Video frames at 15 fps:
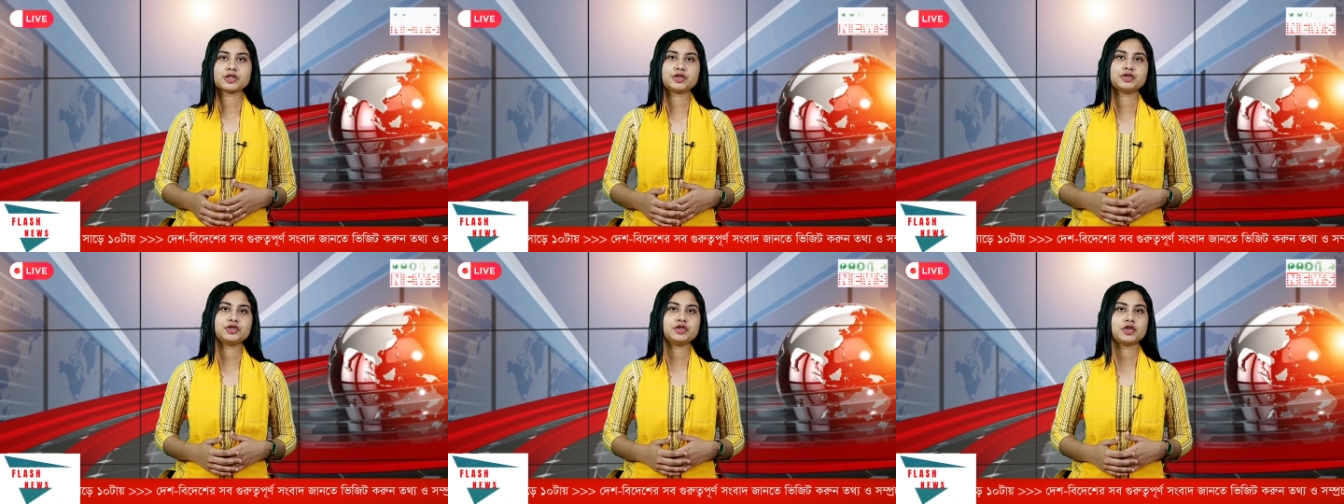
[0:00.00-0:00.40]

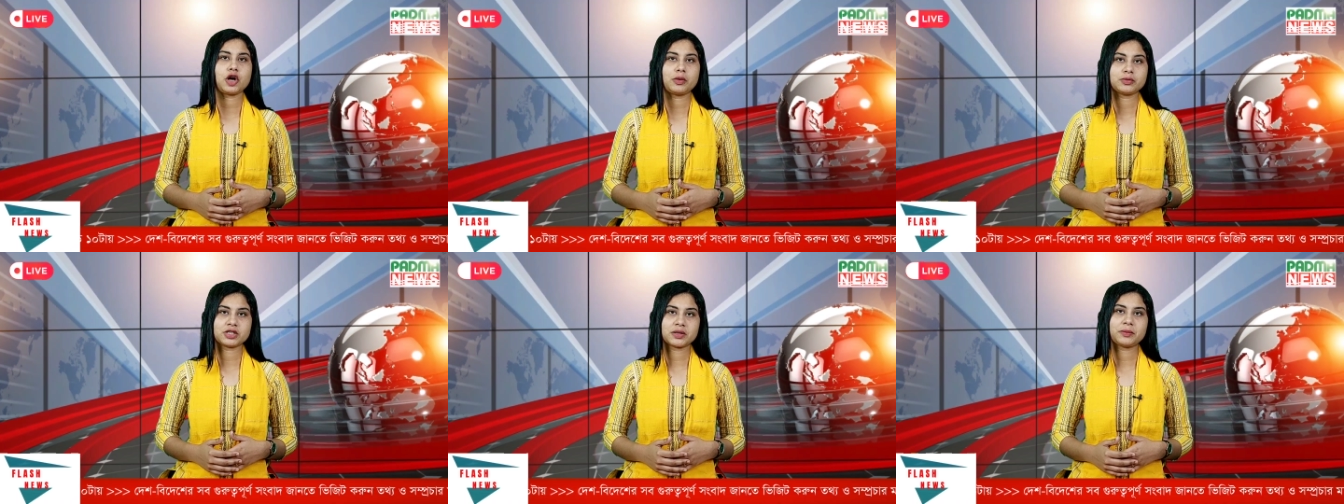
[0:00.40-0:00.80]
আসন্ন
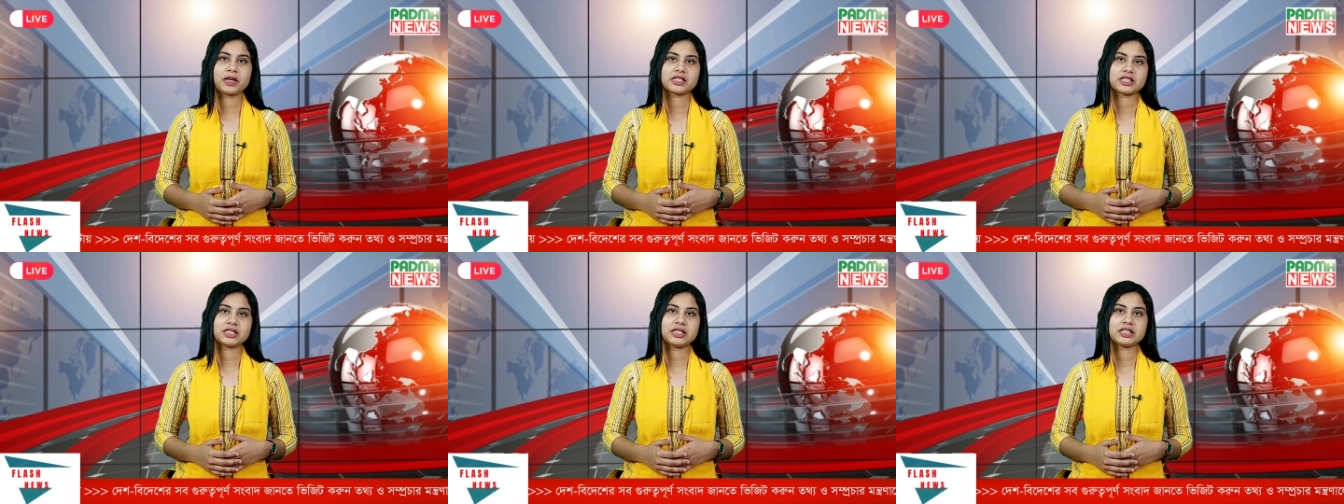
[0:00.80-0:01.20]
রমজান
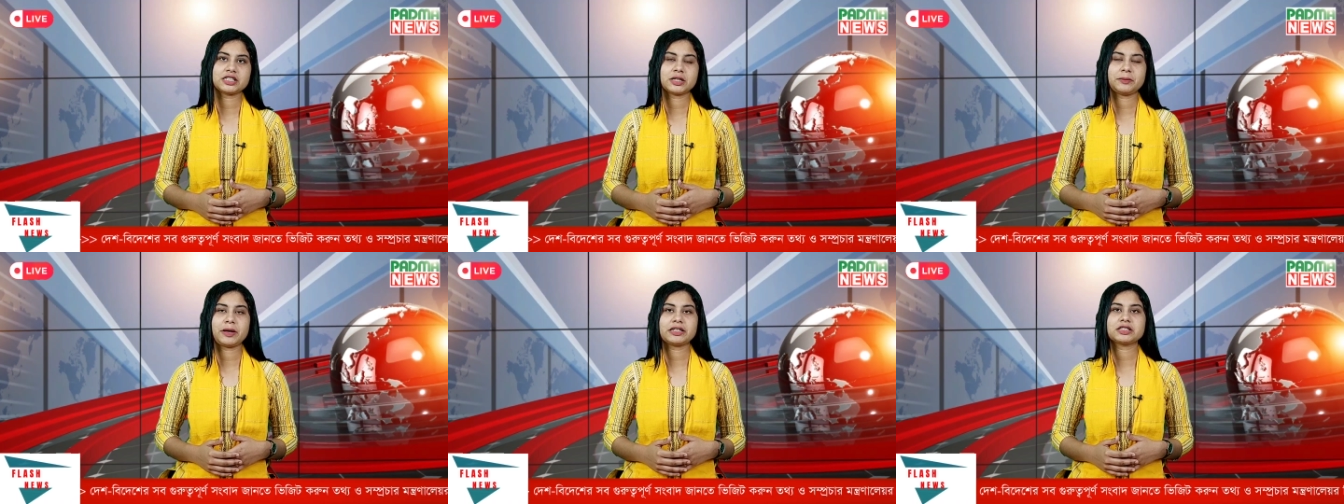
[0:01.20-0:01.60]
মাসে
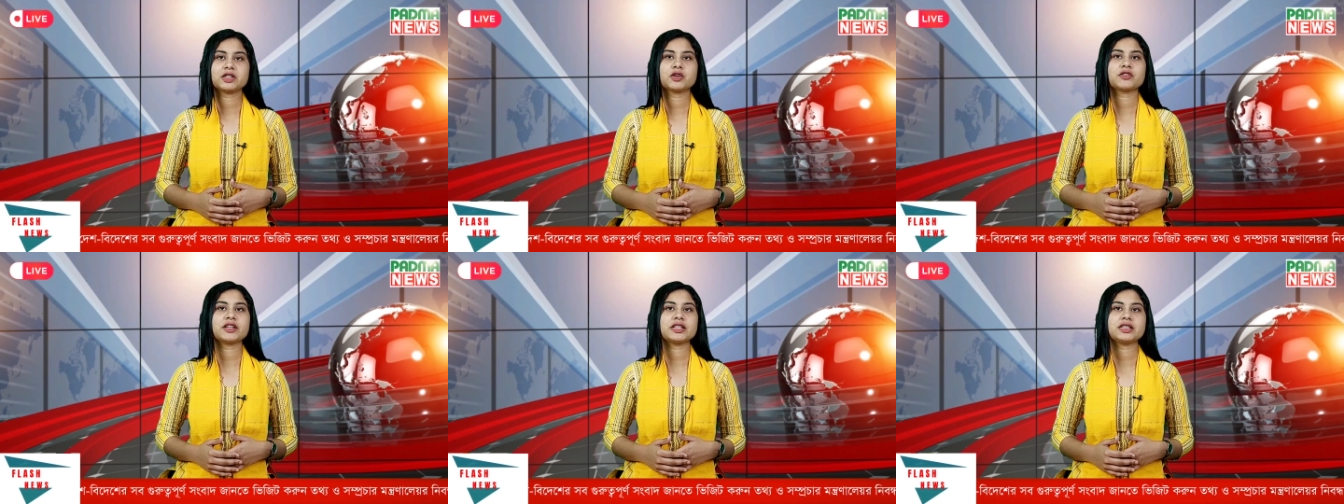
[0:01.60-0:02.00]
দেশের
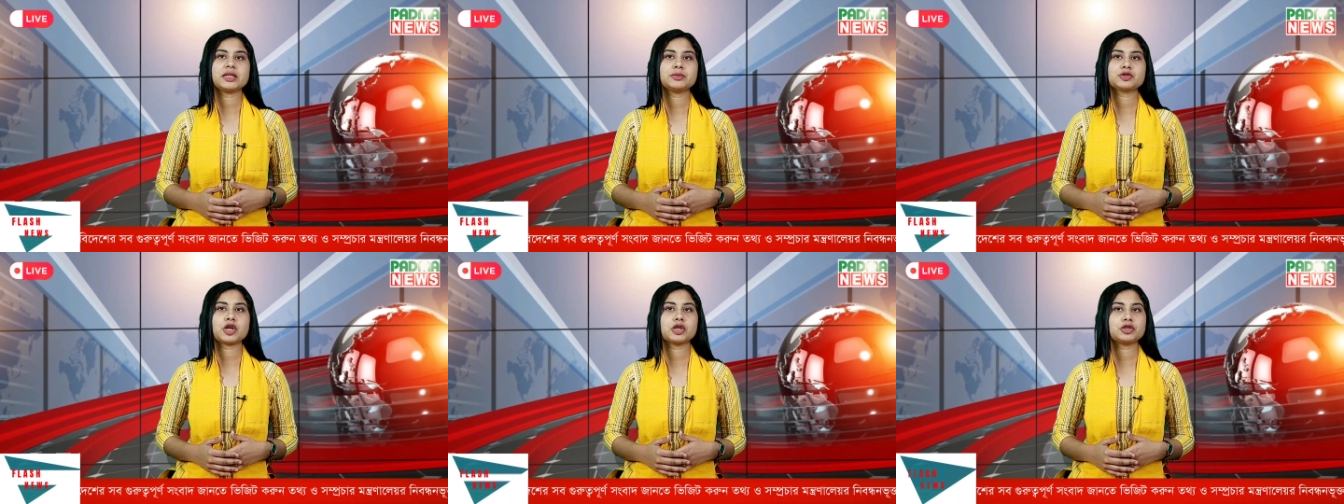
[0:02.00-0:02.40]
বাজারে
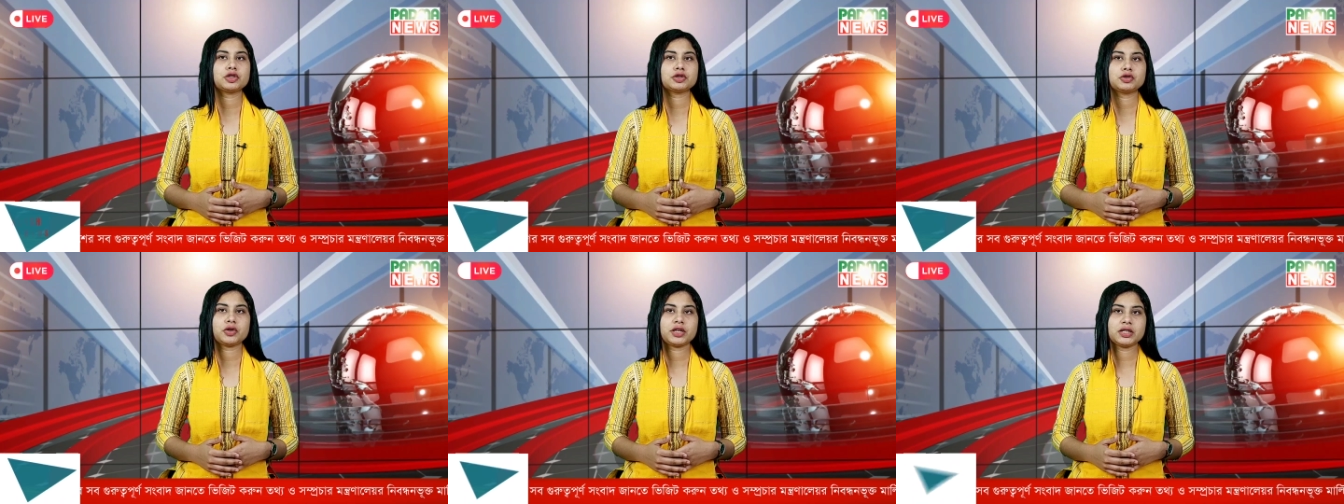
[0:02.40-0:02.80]
কৃত্রিম
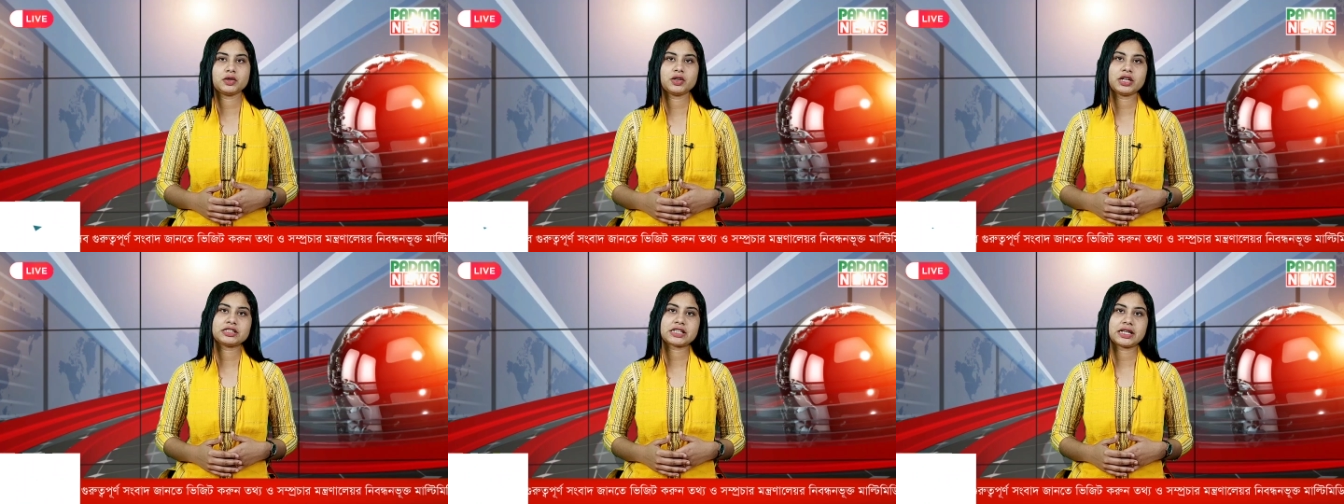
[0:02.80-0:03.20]
সংকট
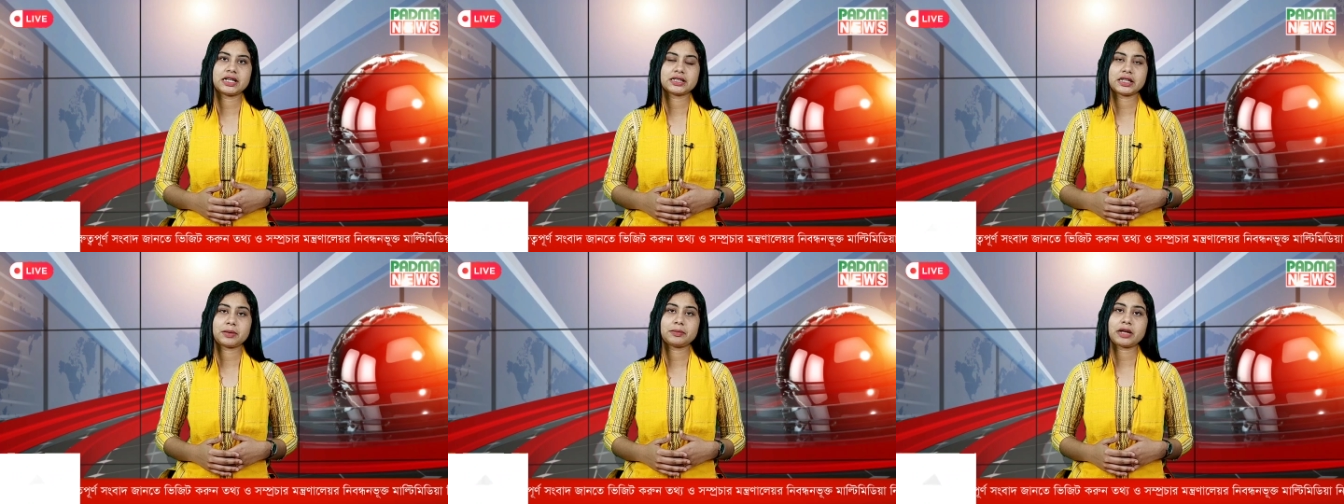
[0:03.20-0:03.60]
তৈরি করে
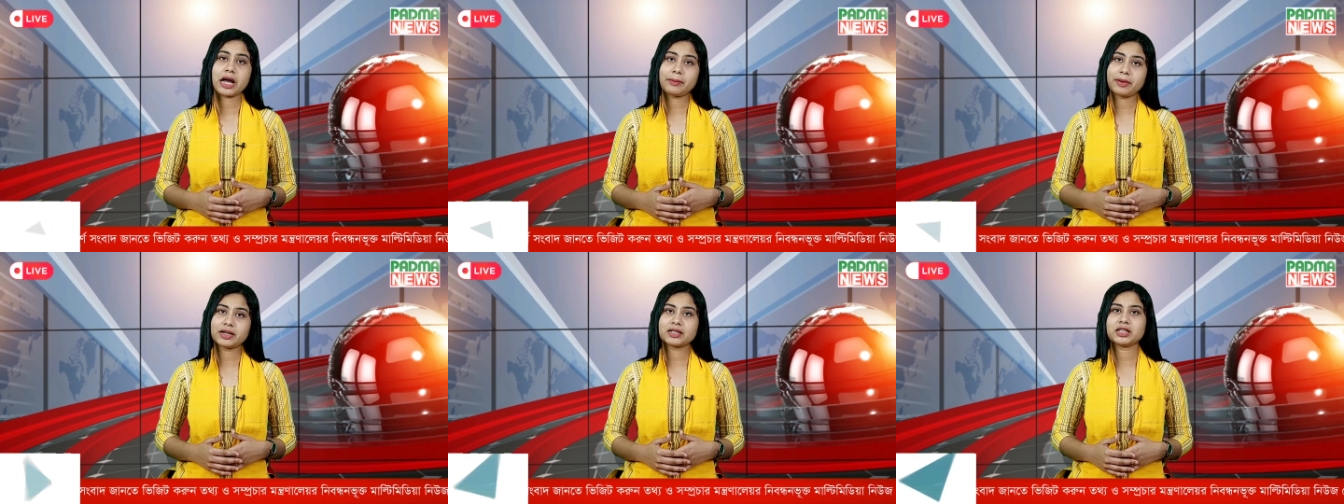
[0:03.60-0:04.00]
চালের দাম
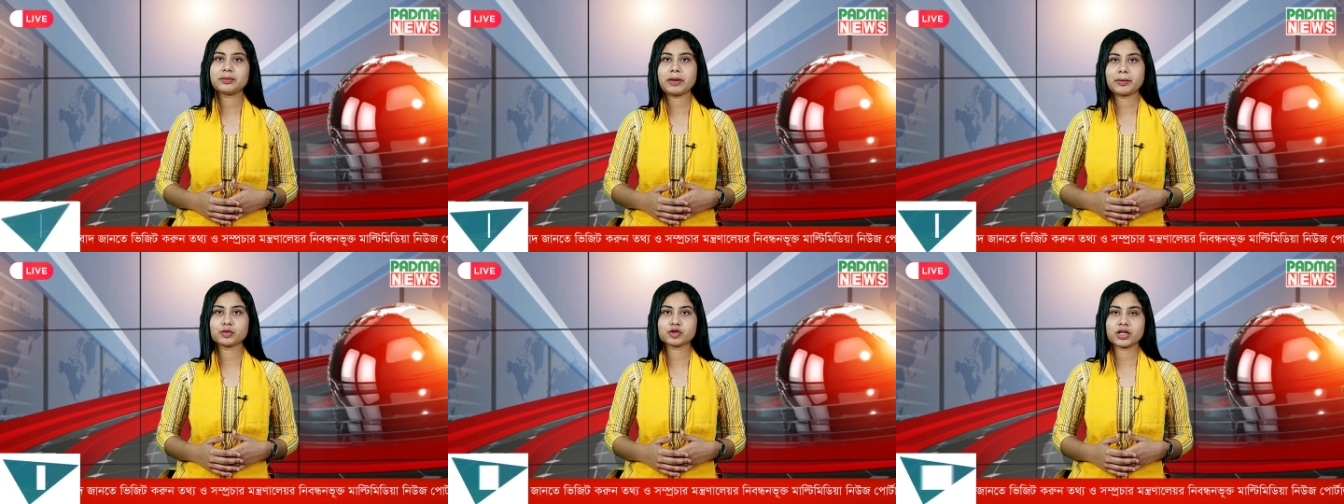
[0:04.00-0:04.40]
না
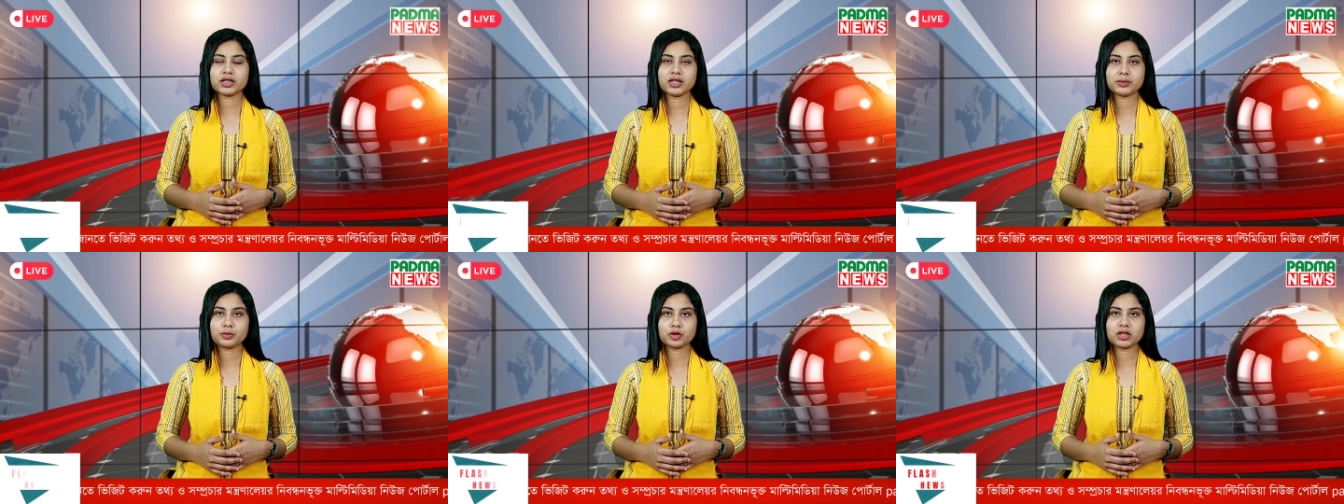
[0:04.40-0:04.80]
বাড়াতে
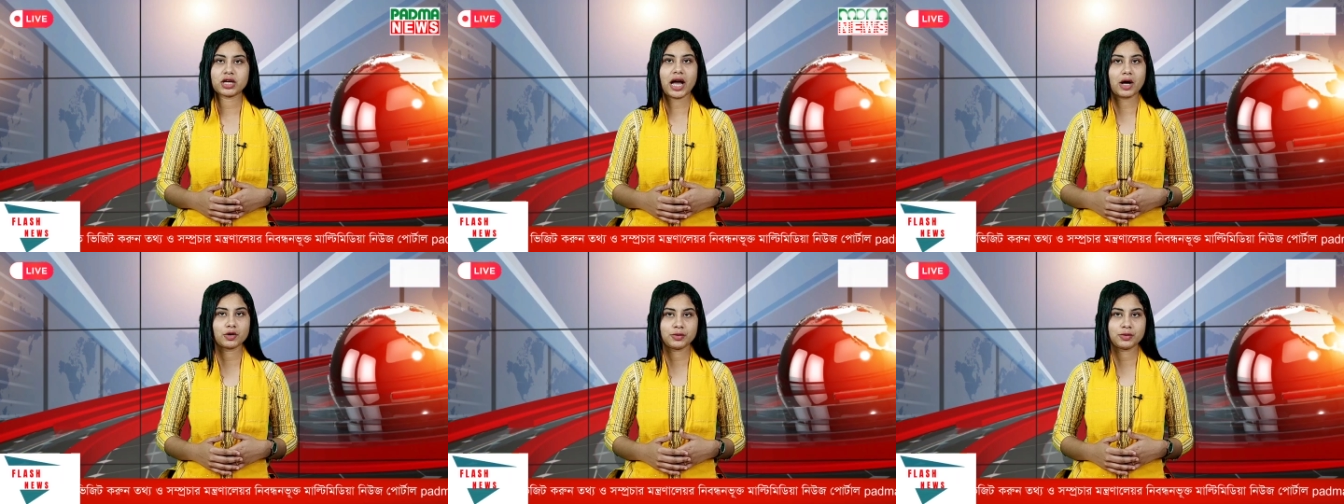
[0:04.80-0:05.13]
ব্যবসায়ীদের প্রতি